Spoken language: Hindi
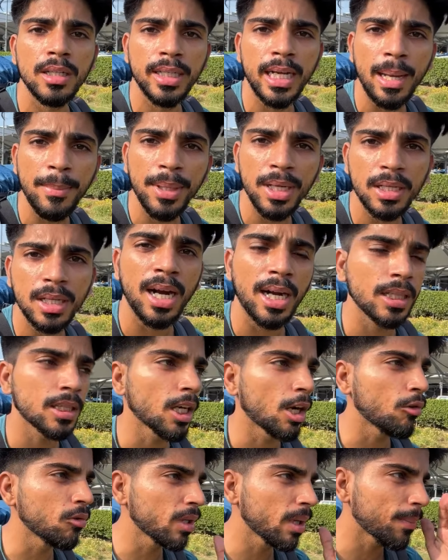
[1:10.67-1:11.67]
डेबिट कार्ड
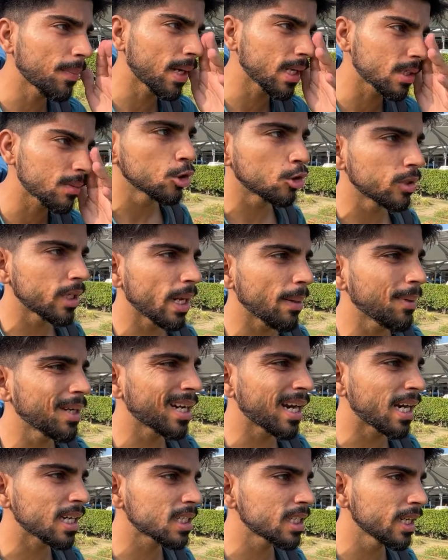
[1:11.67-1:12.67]
था उनके पास तो
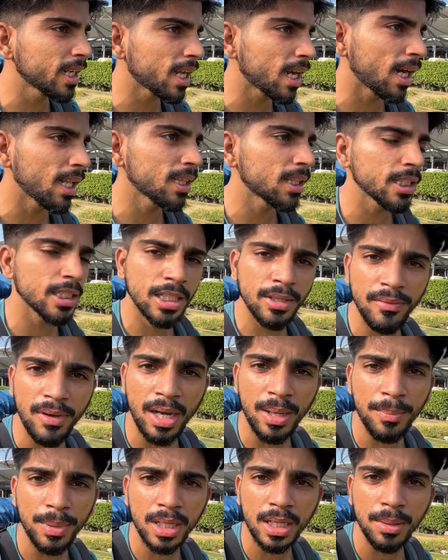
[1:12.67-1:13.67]
डेबिट कार्ड से निकालते थे
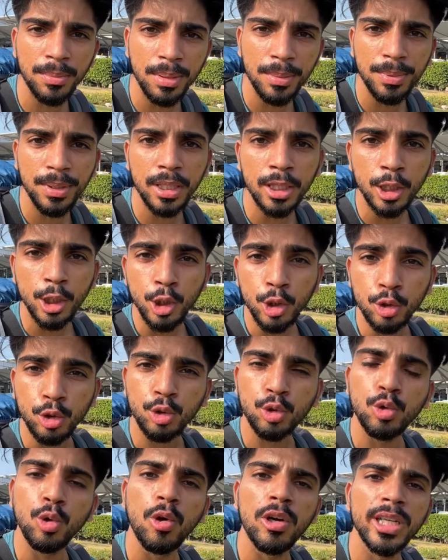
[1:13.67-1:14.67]
वहाँ पर कभी भी
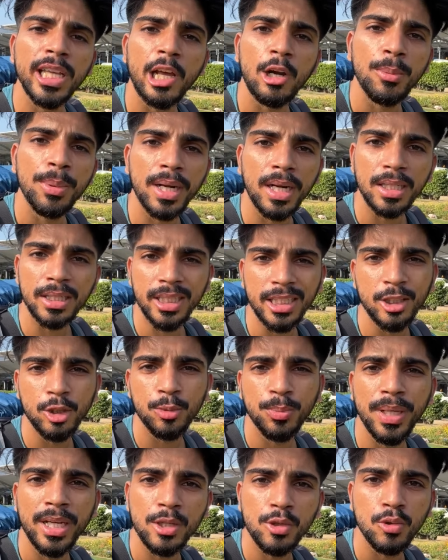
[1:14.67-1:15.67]
तो दो हज़ार रुपये कटता
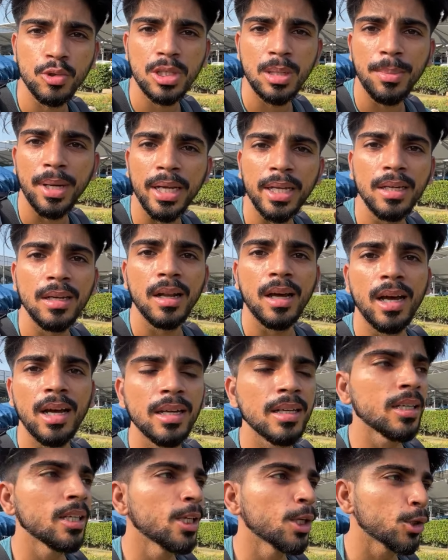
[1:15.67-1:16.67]
तो मैंने सोचा भाई ना
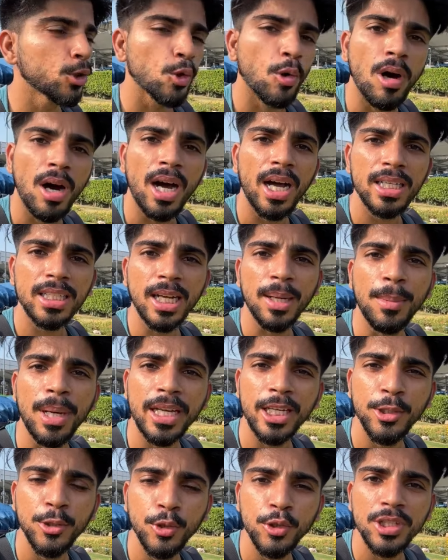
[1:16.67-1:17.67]
तो आज
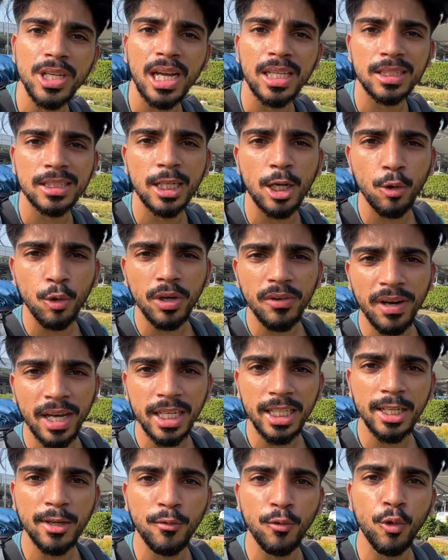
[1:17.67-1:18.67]
हमारी जो यात्रा होने
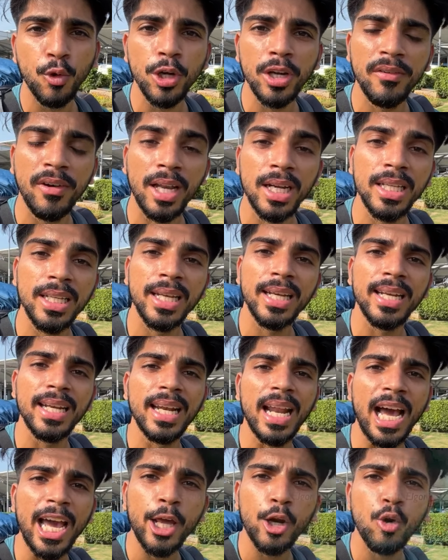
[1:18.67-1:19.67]
वाली है वो होने वाली है
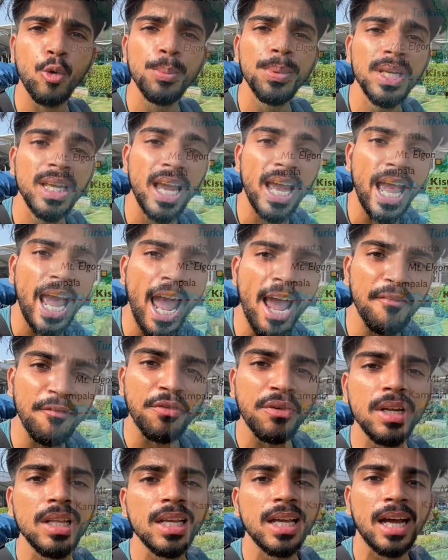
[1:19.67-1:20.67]
नायरोबी
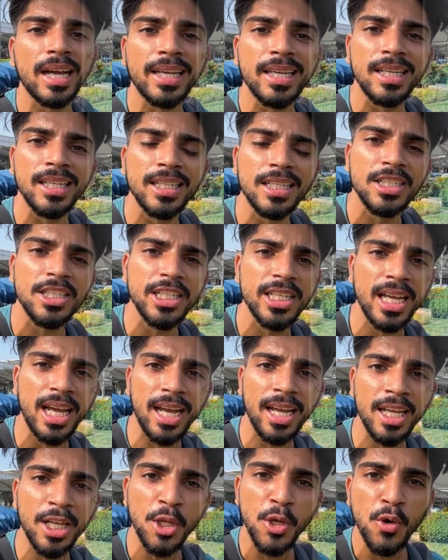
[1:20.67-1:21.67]
अफ्रीका के लिए जी
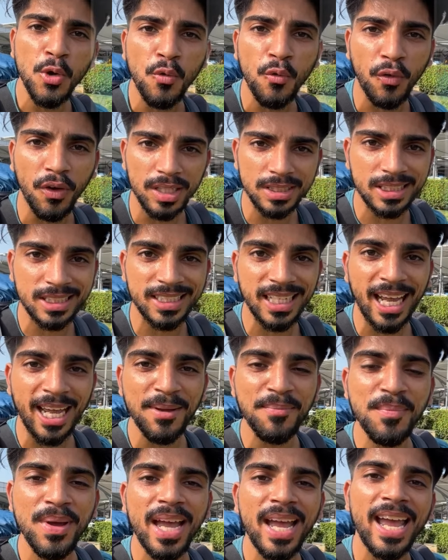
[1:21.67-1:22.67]
हाँ फर्स्ट
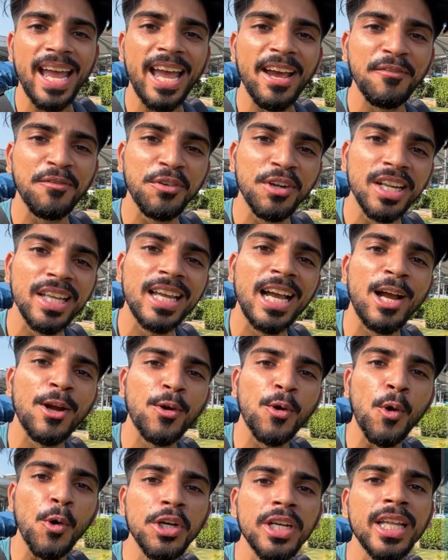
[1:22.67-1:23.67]
टाइम मैं अफ्रीका
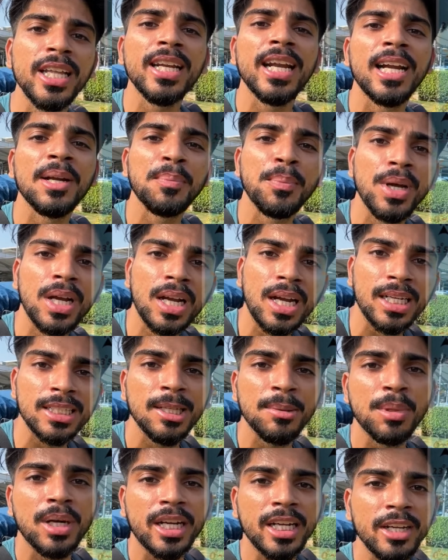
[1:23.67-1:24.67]
कॉन्टिनेंट पे
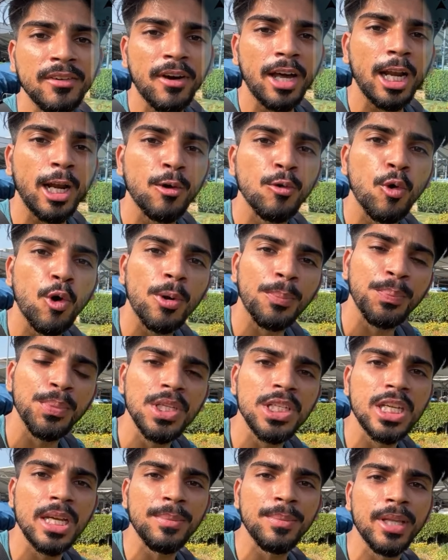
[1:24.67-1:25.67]
कदम रखने वाला हूँ और
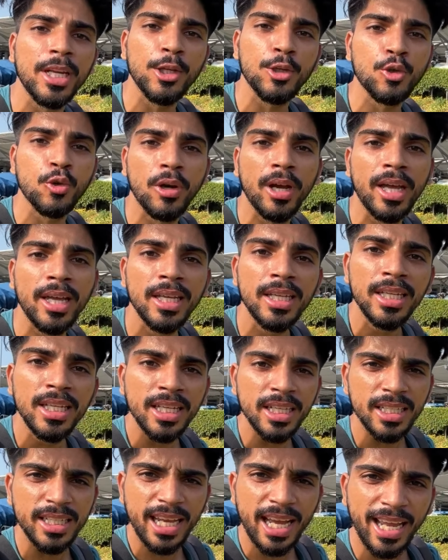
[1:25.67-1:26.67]
पीछे मेरे जो है
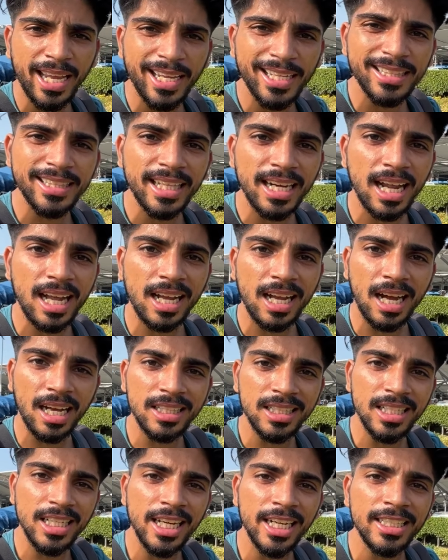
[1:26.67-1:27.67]
यह इंदिरा
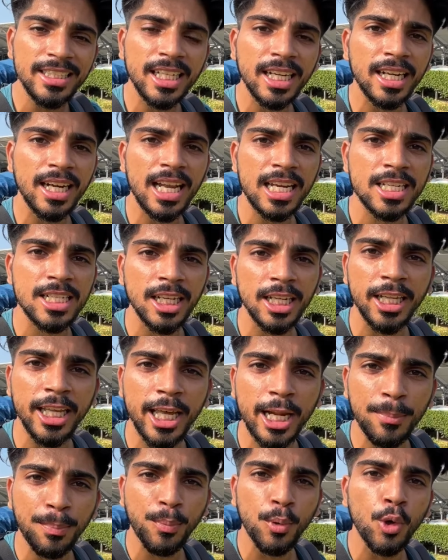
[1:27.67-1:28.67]
गांधी इंटरनेशनल
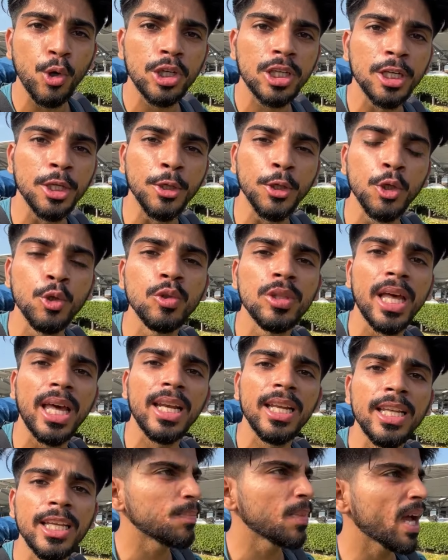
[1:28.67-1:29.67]
एयरपोर्ट न्यू
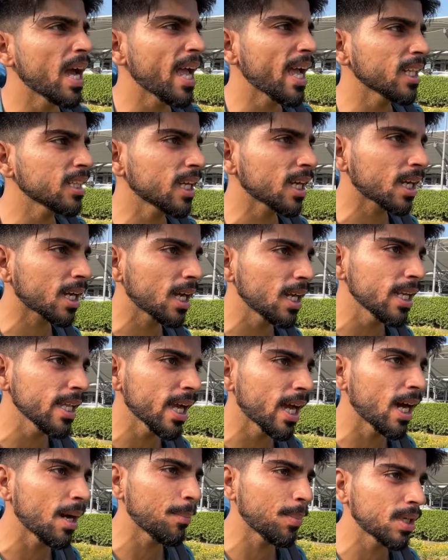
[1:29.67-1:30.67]
दिल्ली मैं आया था कल
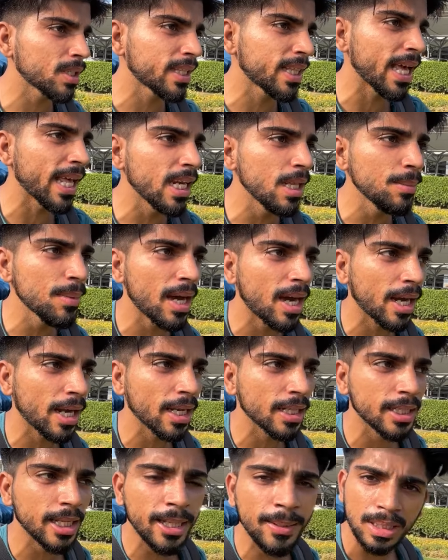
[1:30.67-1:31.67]
यहाँ पर दिल्ली में आ
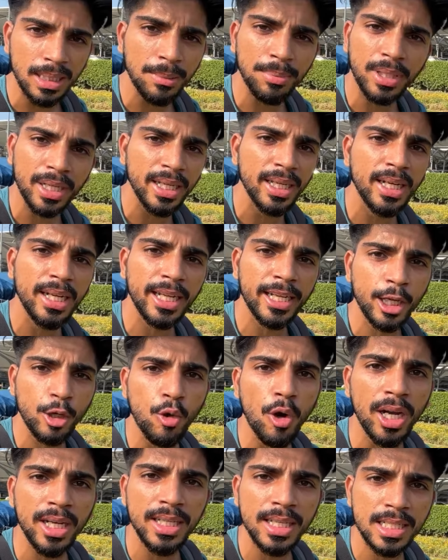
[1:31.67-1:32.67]
गया था मतलब ट्रेन लेके
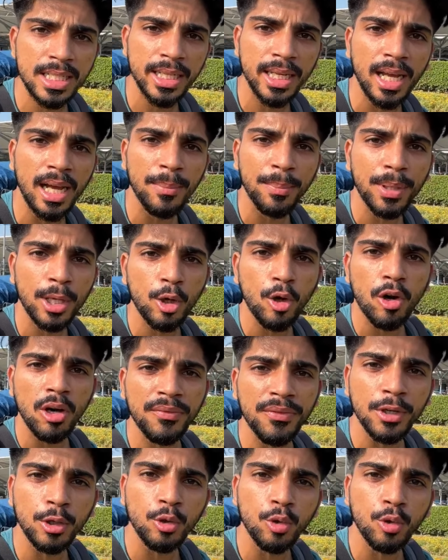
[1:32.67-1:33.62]
ग्वालियर से यहाँ पर और फिर